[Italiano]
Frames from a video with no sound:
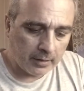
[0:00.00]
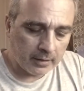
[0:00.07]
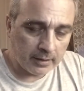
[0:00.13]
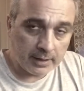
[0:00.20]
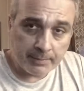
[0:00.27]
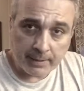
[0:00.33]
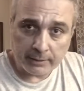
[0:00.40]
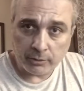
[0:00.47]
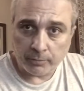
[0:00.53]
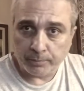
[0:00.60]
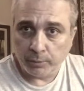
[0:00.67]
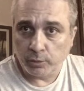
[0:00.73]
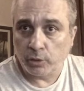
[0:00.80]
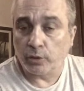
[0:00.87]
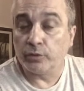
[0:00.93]
Ripeto,
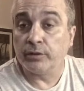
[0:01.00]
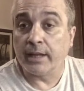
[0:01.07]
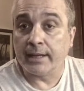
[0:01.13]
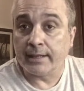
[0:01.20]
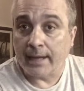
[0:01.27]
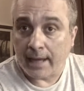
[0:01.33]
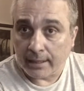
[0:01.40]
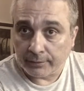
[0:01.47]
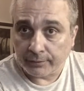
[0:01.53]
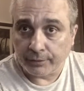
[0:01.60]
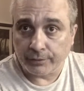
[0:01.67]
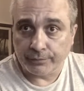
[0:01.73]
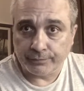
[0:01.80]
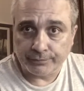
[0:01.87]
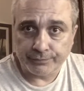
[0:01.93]
pur
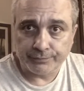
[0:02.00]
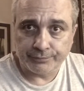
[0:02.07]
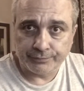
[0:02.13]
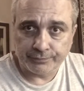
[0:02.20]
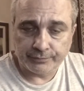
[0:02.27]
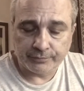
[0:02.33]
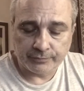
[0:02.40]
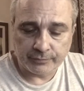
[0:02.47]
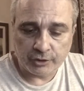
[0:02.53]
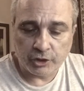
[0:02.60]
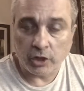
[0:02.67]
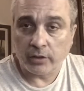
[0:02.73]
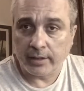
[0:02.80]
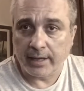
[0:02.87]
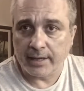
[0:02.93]
condannando
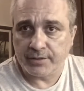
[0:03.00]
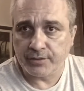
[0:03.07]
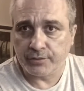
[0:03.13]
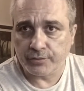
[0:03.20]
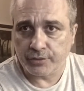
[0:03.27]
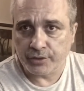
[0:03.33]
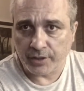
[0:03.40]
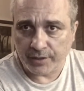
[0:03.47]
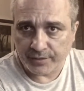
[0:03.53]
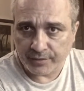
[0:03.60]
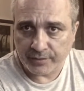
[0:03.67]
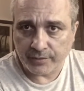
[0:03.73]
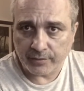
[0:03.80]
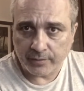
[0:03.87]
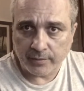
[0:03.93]
ciò che è
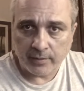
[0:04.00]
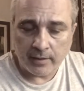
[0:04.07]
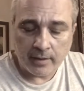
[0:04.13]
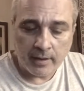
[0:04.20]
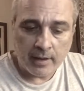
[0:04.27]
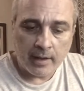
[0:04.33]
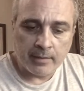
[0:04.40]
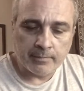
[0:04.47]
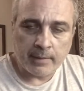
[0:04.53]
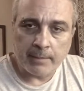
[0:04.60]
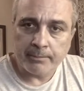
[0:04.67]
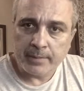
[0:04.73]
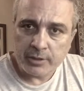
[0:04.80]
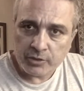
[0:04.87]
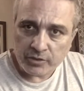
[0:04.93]
successo, ma
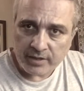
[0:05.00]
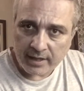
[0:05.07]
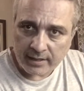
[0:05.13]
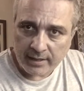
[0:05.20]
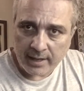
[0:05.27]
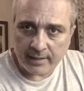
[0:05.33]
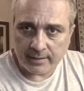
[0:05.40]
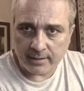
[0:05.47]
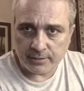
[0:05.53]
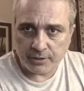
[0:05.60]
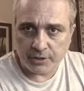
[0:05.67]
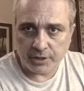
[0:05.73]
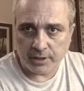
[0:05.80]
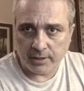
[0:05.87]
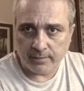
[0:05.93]
bisogna
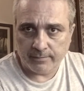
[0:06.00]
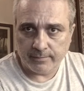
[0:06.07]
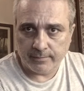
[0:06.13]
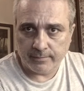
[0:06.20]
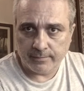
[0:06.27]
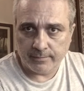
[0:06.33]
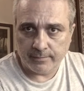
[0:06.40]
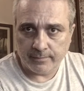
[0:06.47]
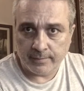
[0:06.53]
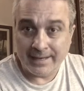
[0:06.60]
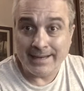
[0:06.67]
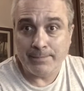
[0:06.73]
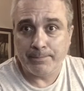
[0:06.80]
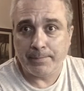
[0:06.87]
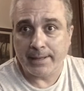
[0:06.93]
chiederci
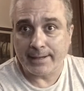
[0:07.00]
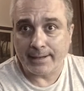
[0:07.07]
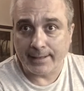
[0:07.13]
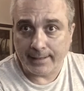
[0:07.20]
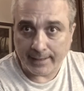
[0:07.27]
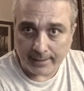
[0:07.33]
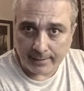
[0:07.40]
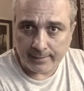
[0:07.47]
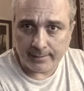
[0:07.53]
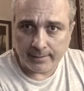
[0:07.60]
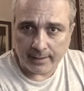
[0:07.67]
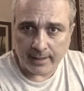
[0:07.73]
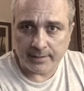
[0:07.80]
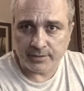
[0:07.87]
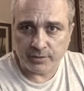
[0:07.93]
il perché
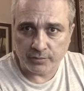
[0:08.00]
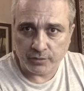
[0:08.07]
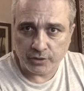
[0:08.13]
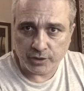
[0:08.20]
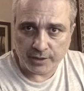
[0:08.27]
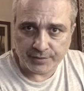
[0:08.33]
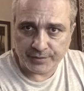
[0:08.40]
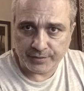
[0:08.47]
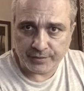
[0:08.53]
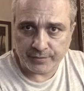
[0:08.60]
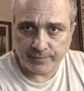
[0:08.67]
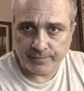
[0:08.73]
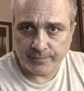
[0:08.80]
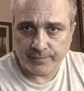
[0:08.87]
è successo.